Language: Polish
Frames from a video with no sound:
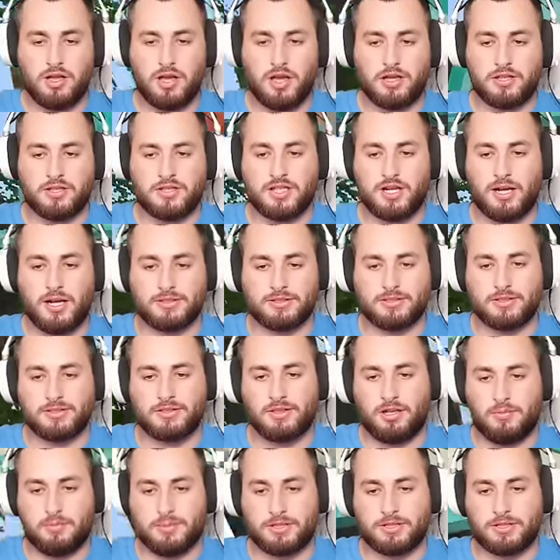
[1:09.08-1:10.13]
Ej, trzeba to
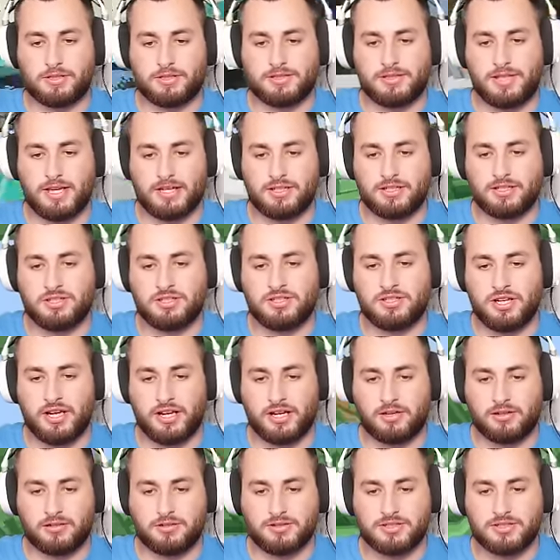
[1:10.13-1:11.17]
zrobić, tylko stary, z czego?